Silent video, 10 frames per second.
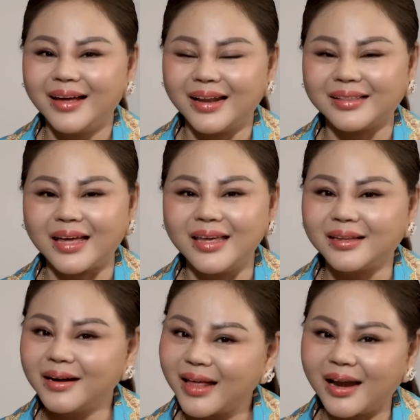là tại vì
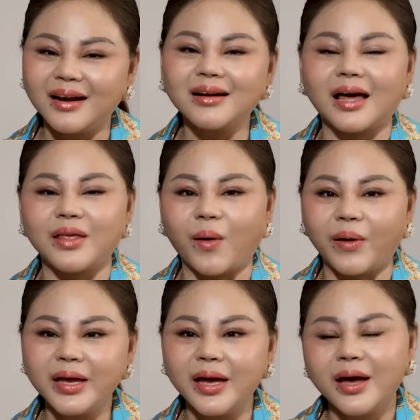Trấn Thành rất là
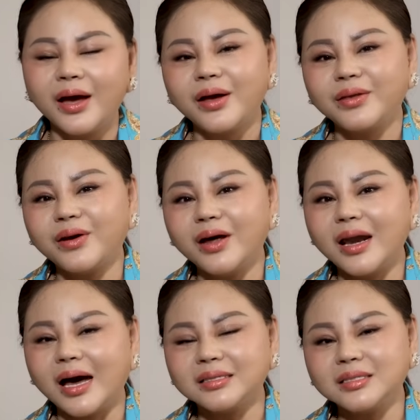giỏi cho nên
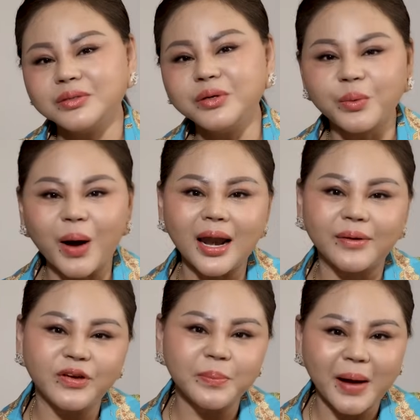là vừa qua là
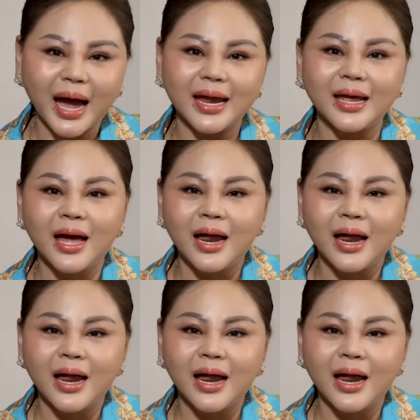phim Mai